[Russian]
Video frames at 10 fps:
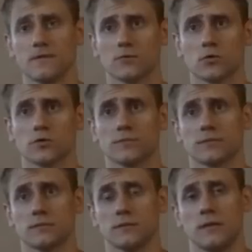Вот такой
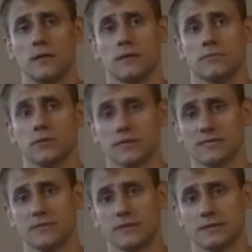смысл. Было
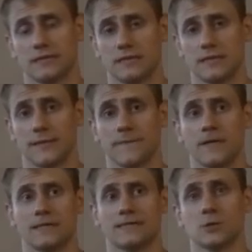разбито на три дня.
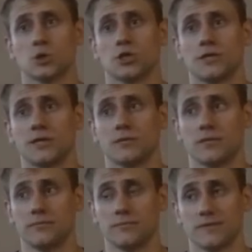Следующая неделя
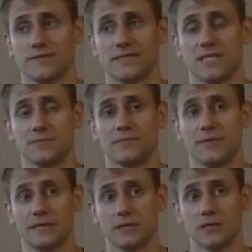была на все типы
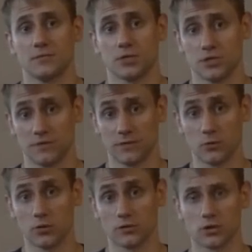медленных мышечных
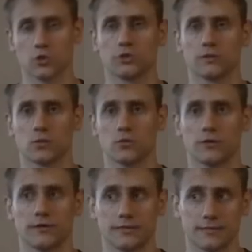волокон. Что это
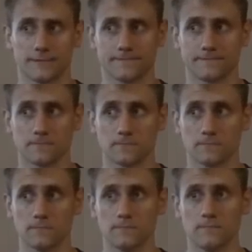такое? Это
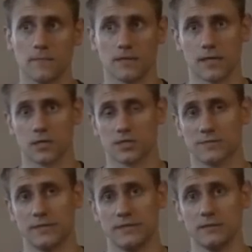также
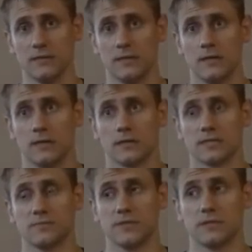сплит
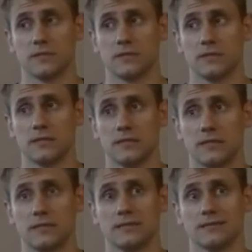разбитый,
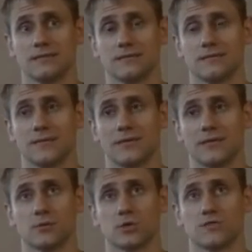и на
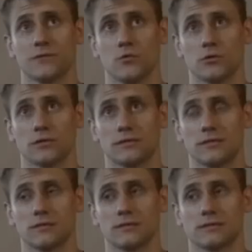медленные мышечные волокна
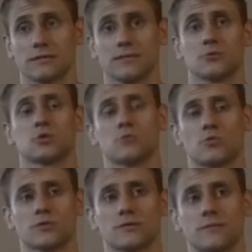делается следующим
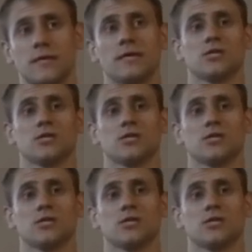образом.